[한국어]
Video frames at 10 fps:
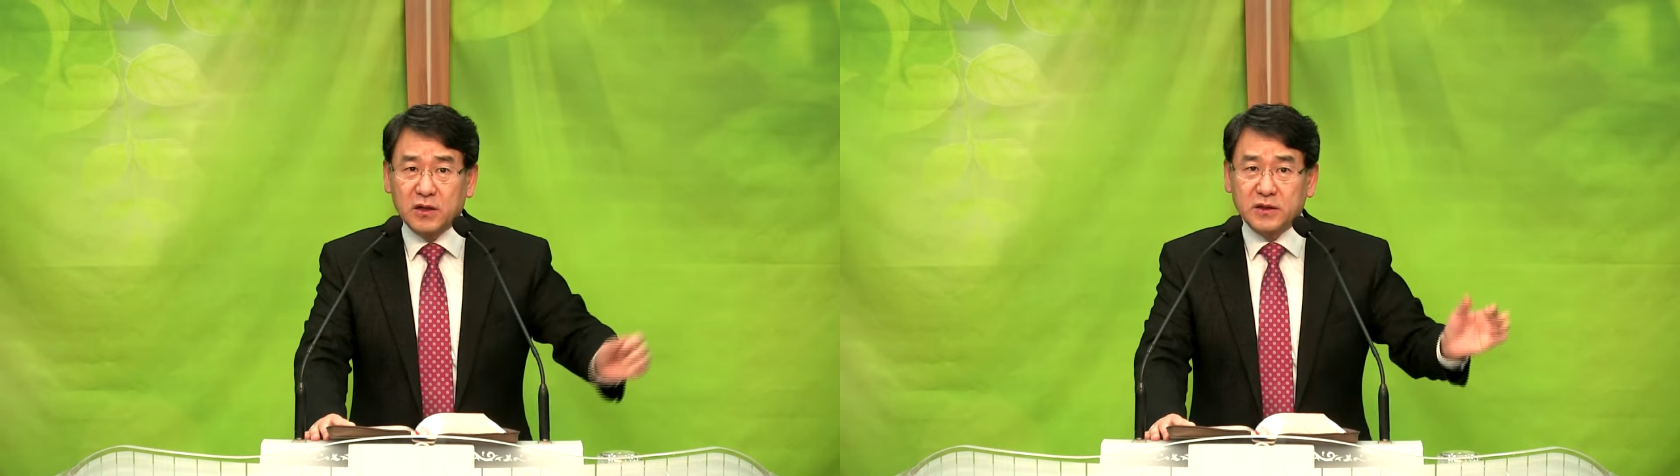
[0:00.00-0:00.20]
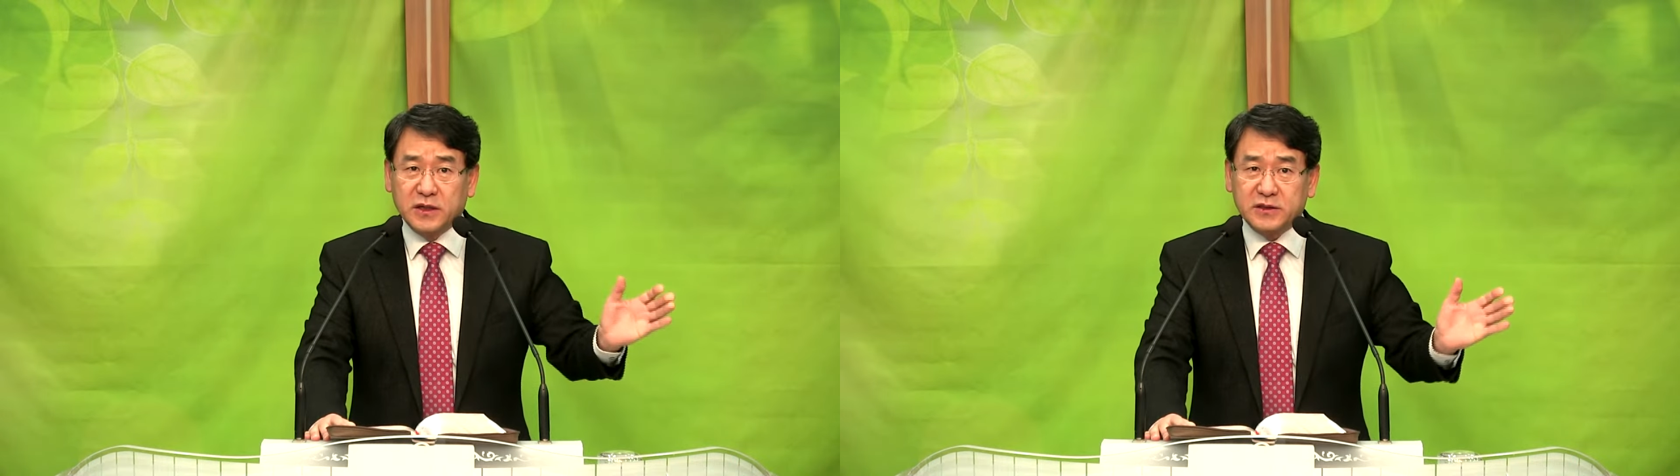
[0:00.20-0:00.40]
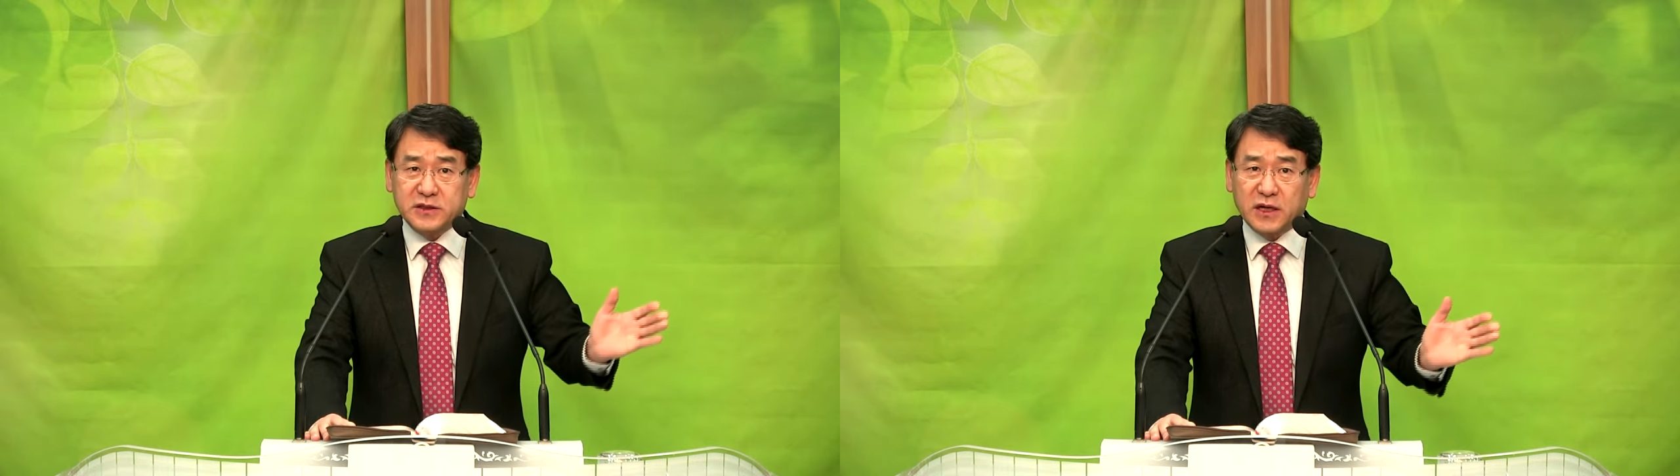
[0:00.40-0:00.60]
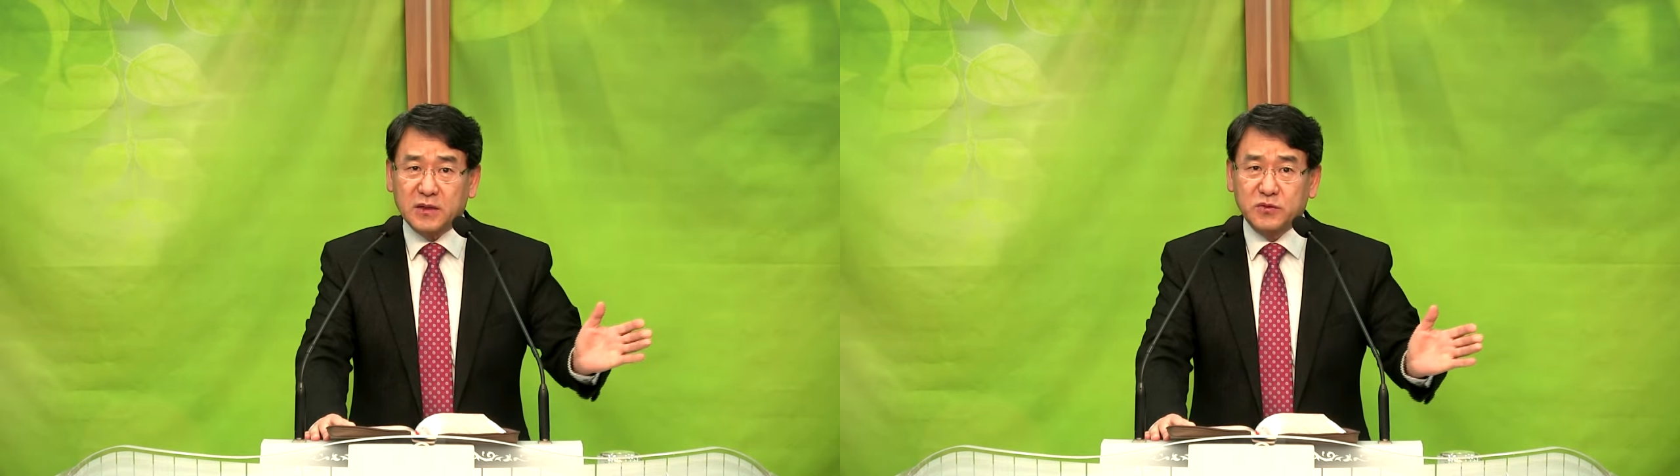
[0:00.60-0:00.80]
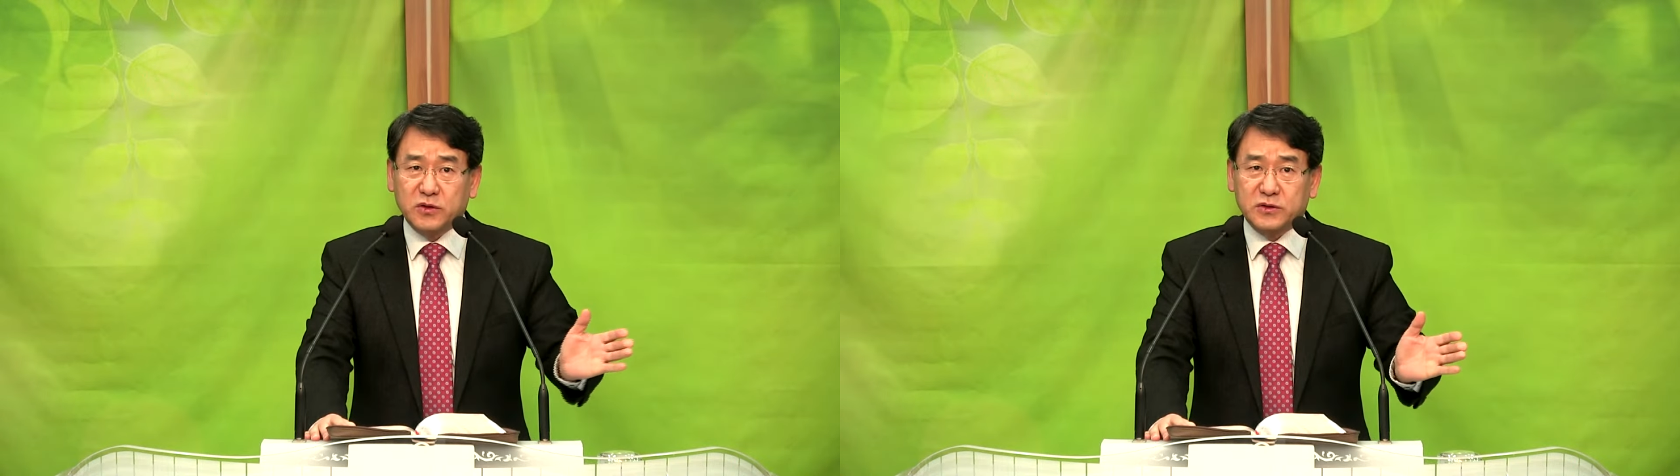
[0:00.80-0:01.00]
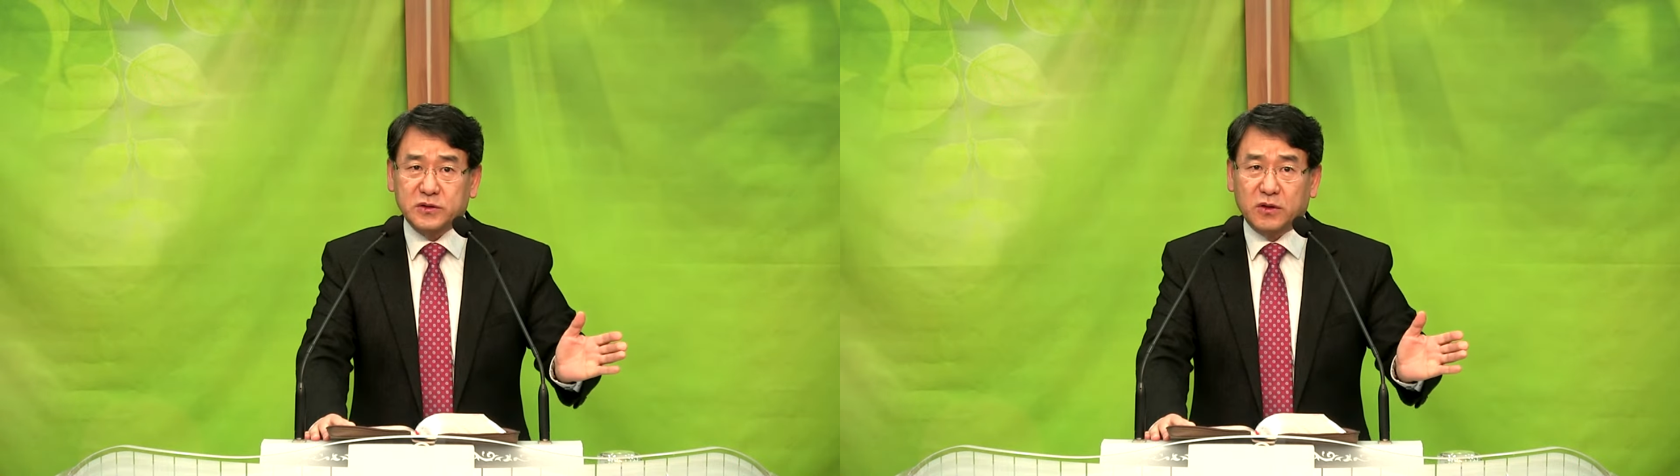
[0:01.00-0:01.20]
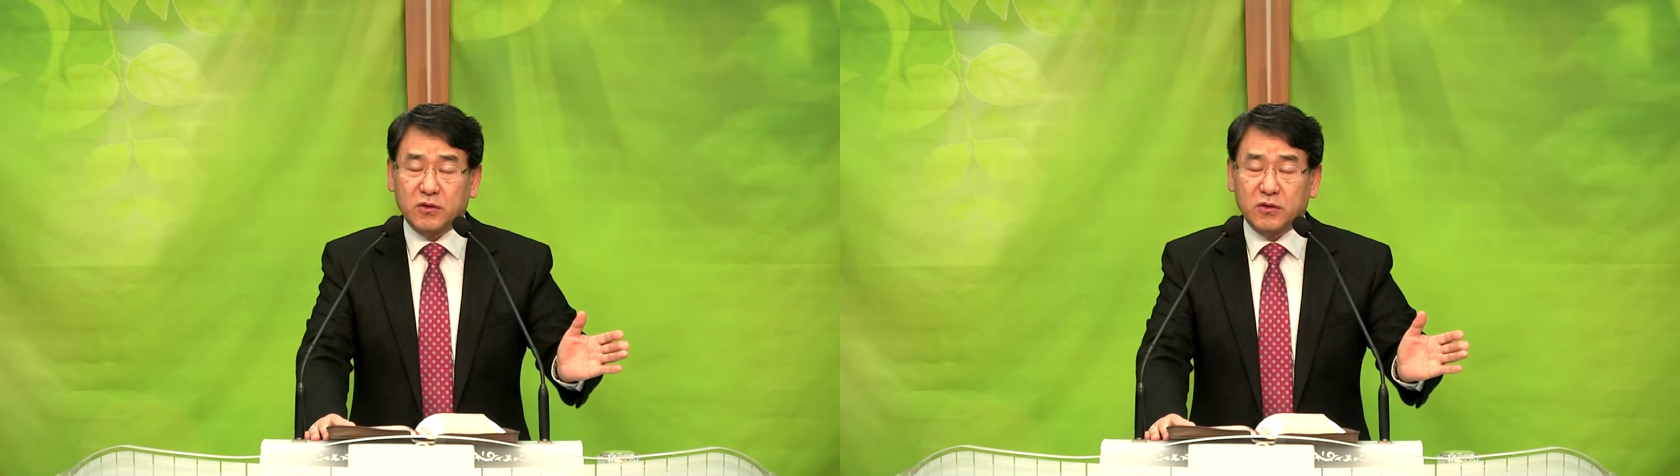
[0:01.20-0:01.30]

옛사람으로서